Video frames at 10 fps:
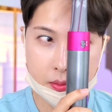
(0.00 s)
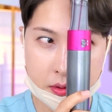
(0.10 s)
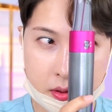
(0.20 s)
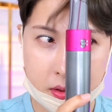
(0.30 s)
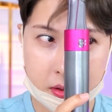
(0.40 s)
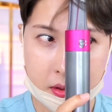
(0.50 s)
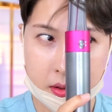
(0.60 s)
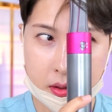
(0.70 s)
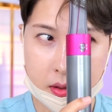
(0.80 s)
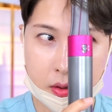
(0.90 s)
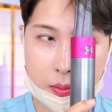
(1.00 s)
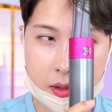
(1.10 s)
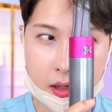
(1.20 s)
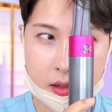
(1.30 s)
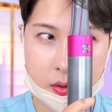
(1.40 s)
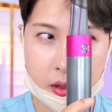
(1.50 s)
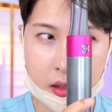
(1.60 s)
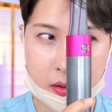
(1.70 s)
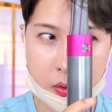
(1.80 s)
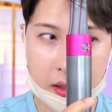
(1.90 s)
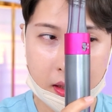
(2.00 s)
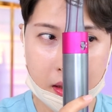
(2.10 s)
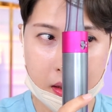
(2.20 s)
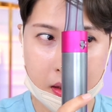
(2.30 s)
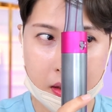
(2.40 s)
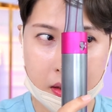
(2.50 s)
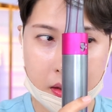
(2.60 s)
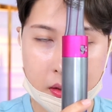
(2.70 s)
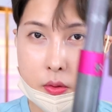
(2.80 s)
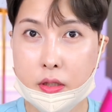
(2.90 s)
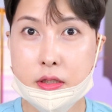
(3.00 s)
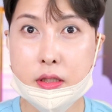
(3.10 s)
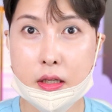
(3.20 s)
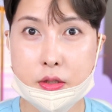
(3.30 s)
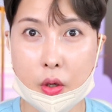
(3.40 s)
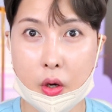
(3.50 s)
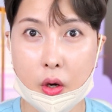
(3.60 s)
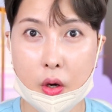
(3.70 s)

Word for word: 여러분들 이렇게 하면 얘가 이렇게 가는 거야 되게 신기하죠?